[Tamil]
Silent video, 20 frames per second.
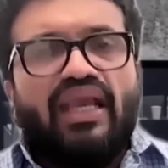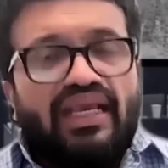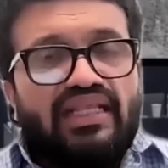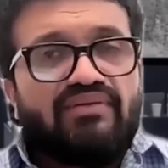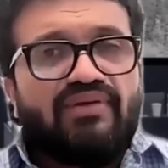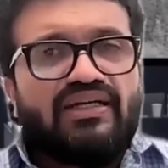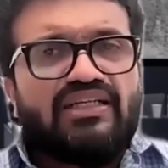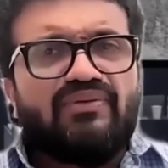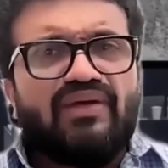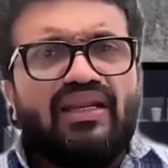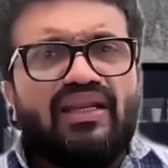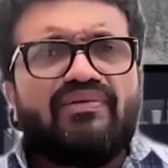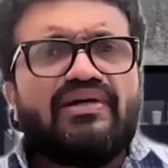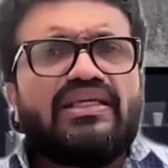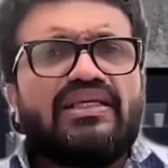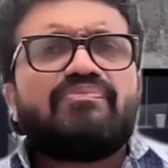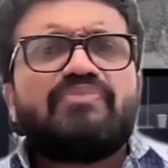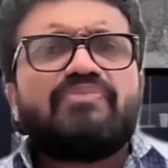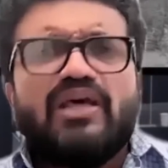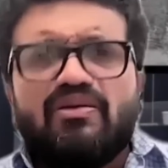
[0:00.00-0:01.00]
இது
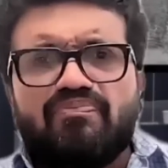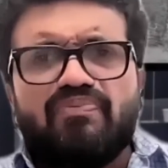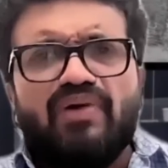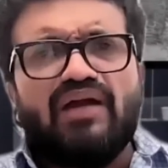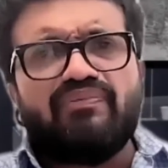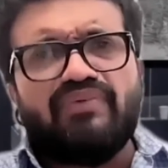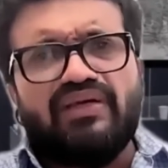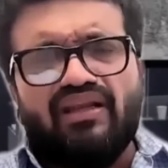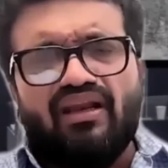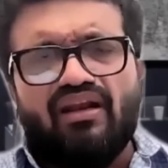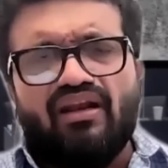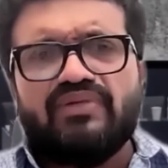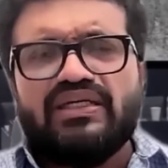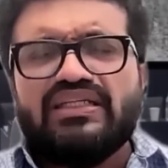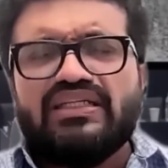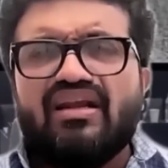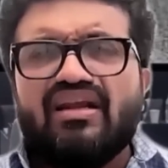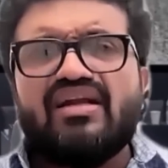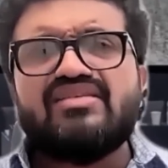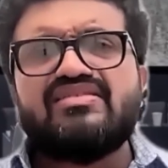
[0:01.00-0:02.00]
மட்டுமல்லாமல் பெரும்பான்மையினரும்
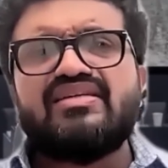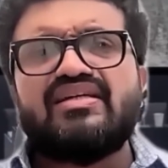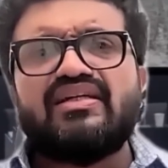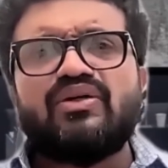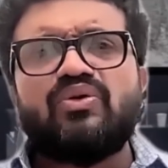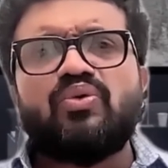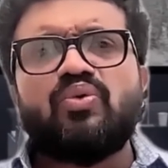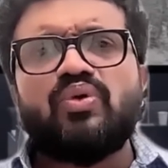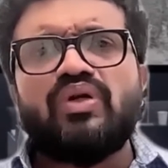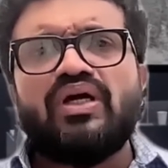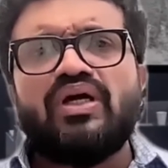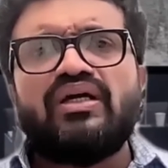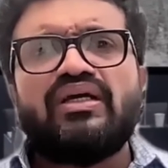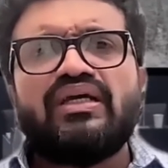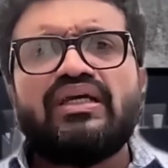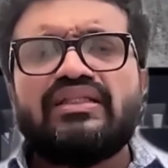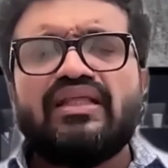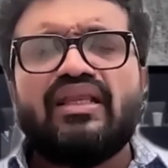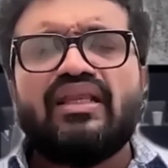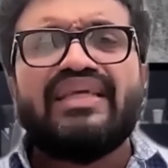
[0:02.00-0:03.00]
எதிர்கட்சிகளும் கூட
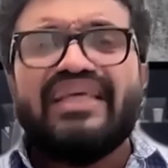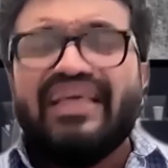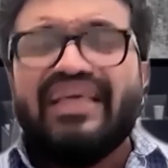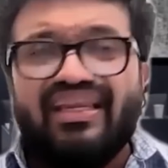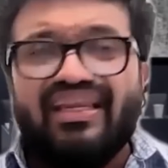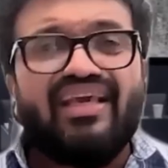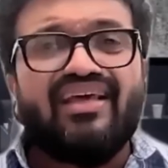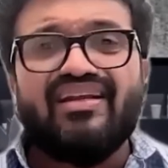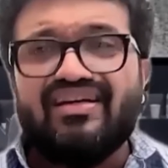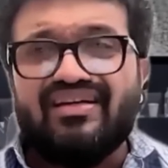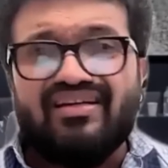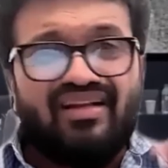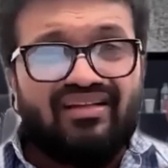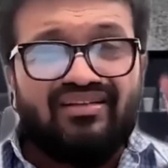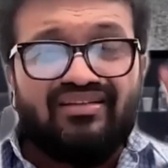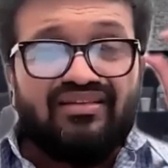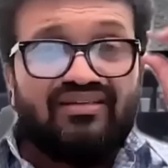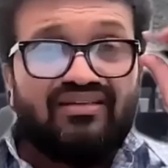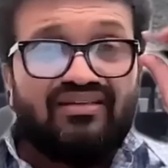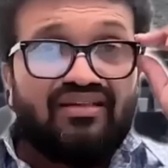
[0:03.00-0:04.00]
இதில் என்ன இருக்கிறது